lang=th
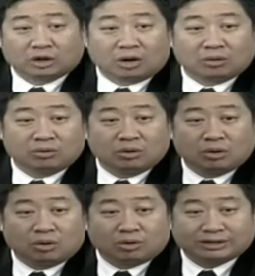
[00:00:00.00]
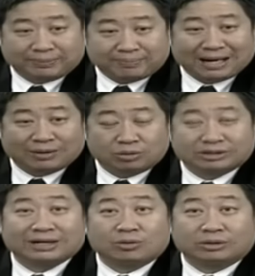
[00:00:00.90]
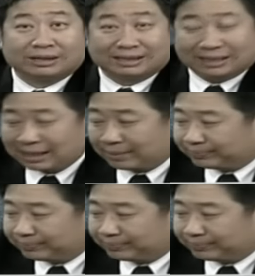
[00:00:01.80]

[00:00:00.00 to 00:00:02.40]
อง หก เจ็ด แปด หก เจ็ด หก หนึ่งนะครับ